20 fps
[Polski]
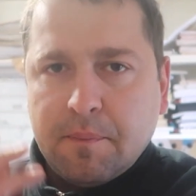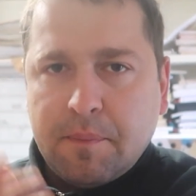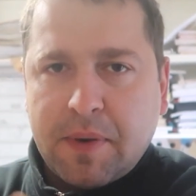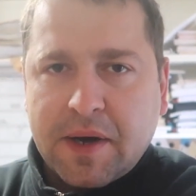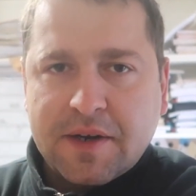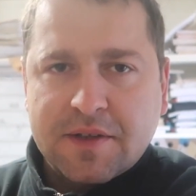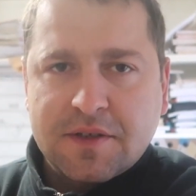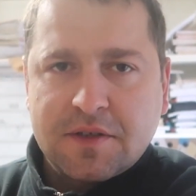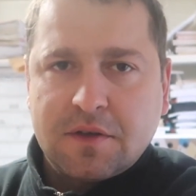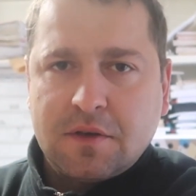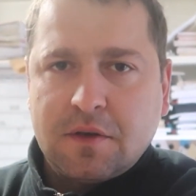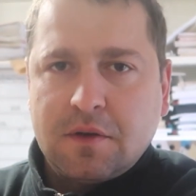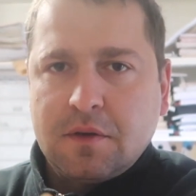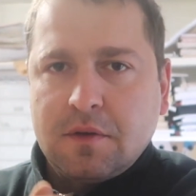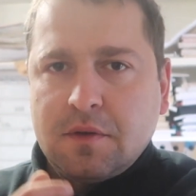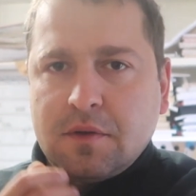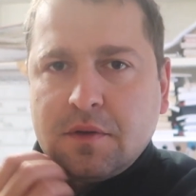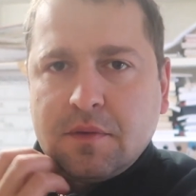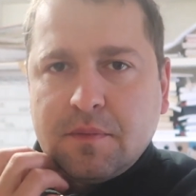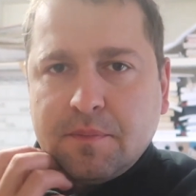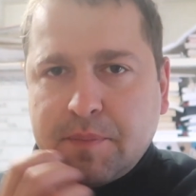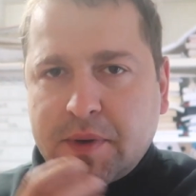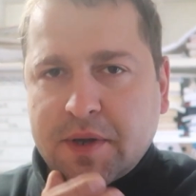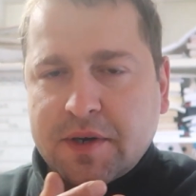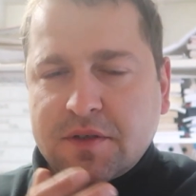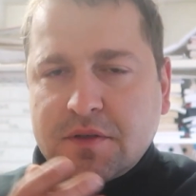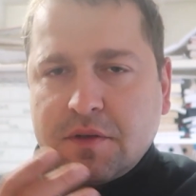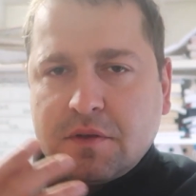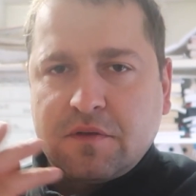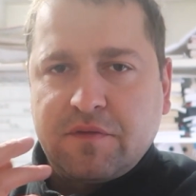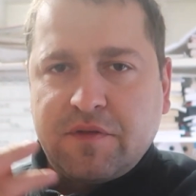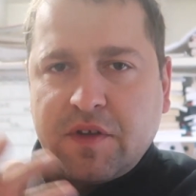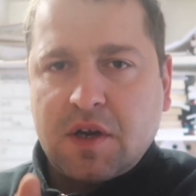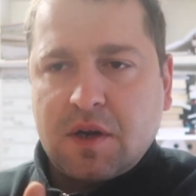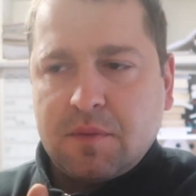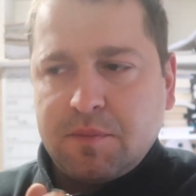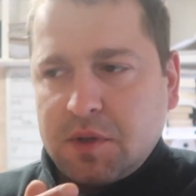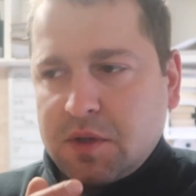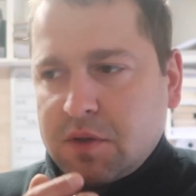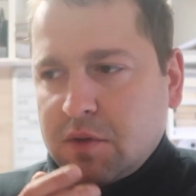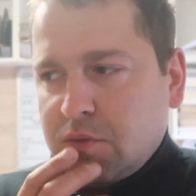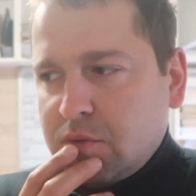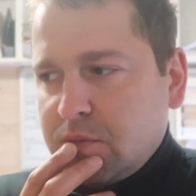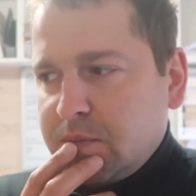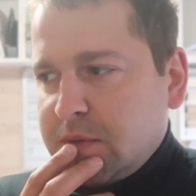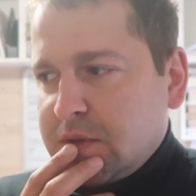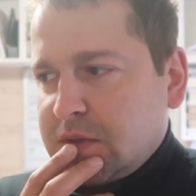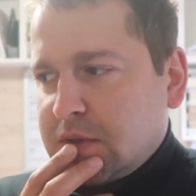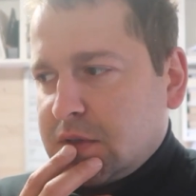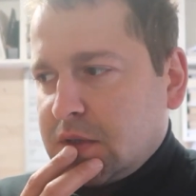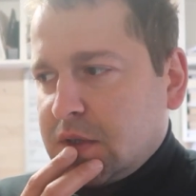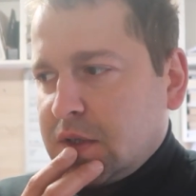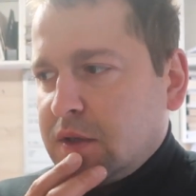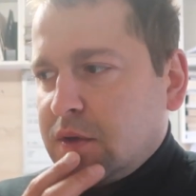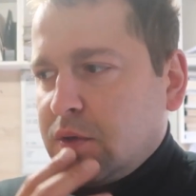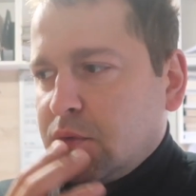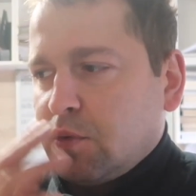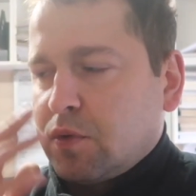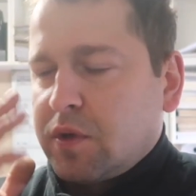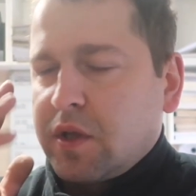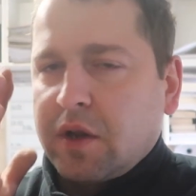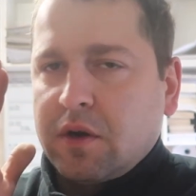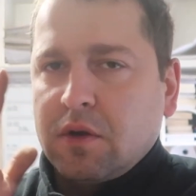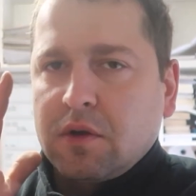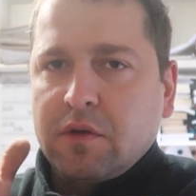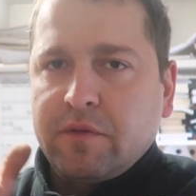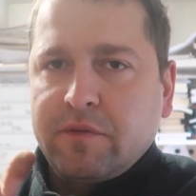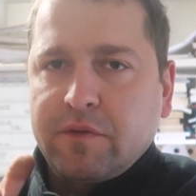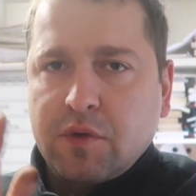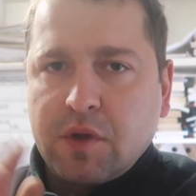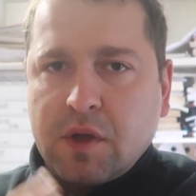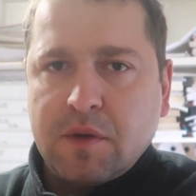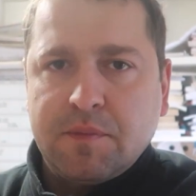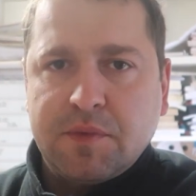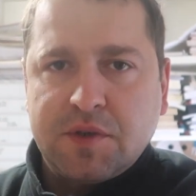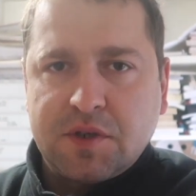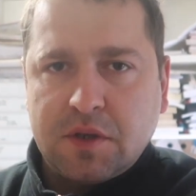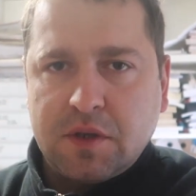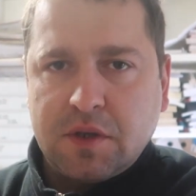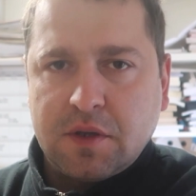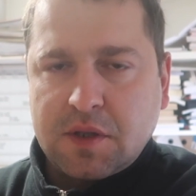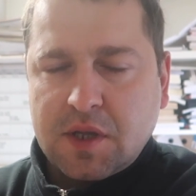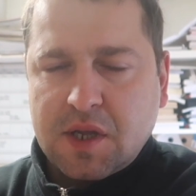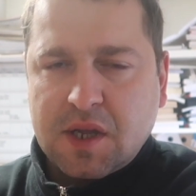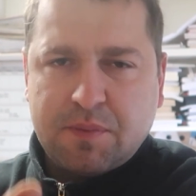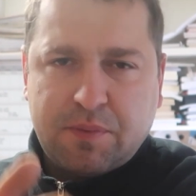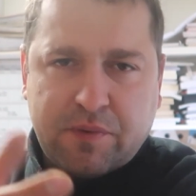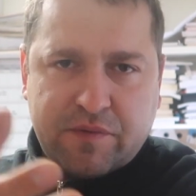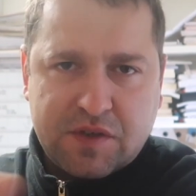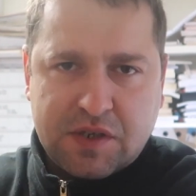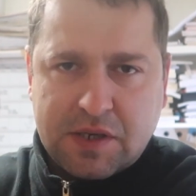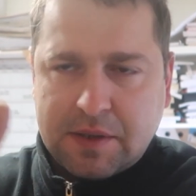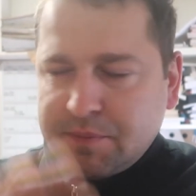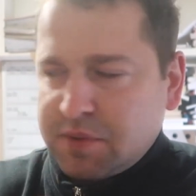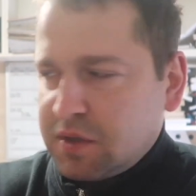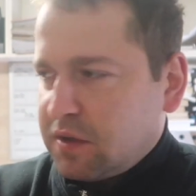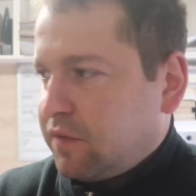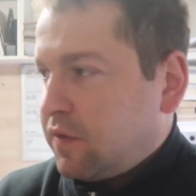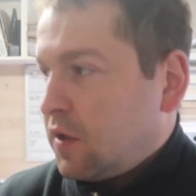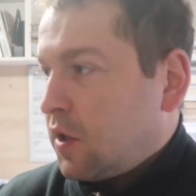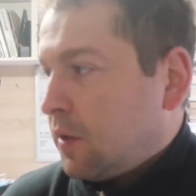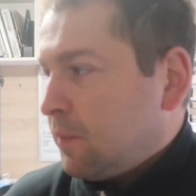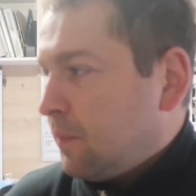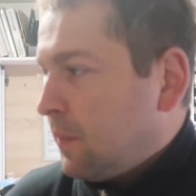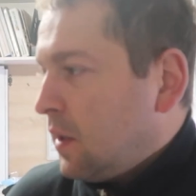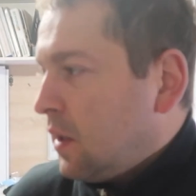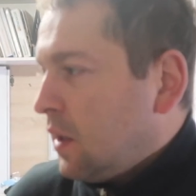bardzo, bardzo otwiera mi to umysł i ukierunkowuje myśli, tak jak powiedziałem przed chwilą.